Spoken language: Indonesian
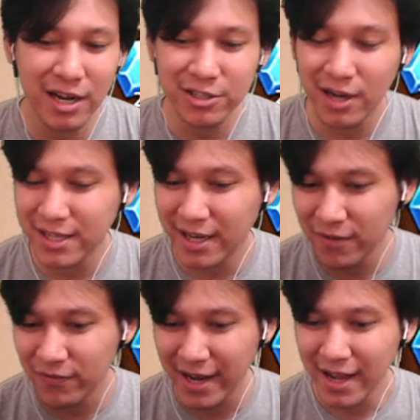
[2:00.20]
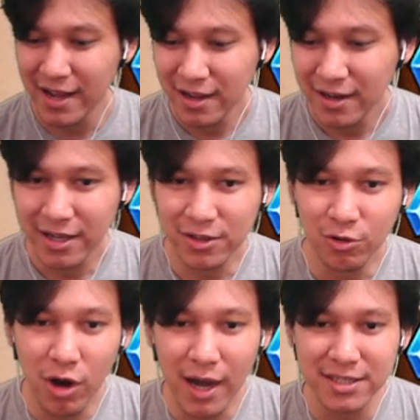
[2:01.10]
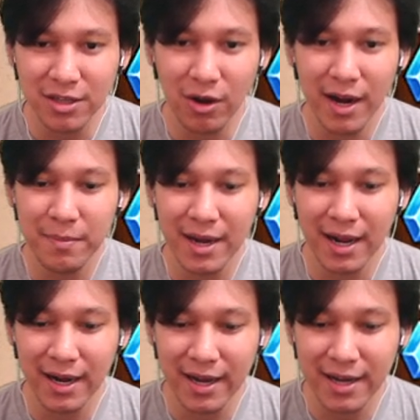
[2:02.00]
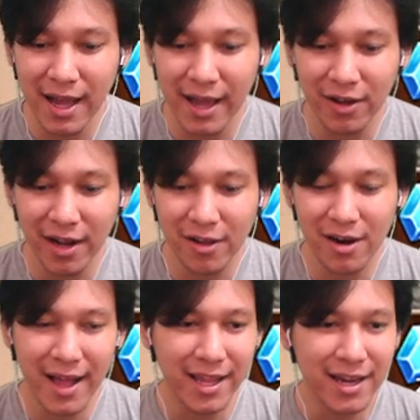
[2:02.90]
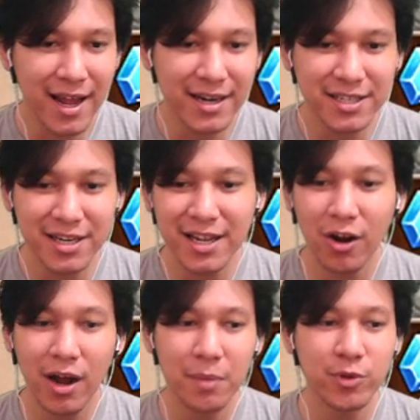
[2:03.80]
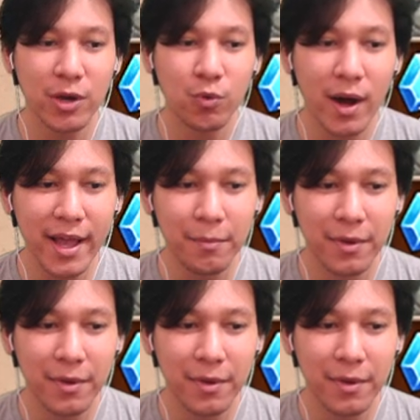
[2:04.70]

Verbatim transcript: maju aja ke event ya. Itu gua kasih tau kalian biar kalian nggak error-error lagi. Nah, di sini nih kalau kalian punya uang ya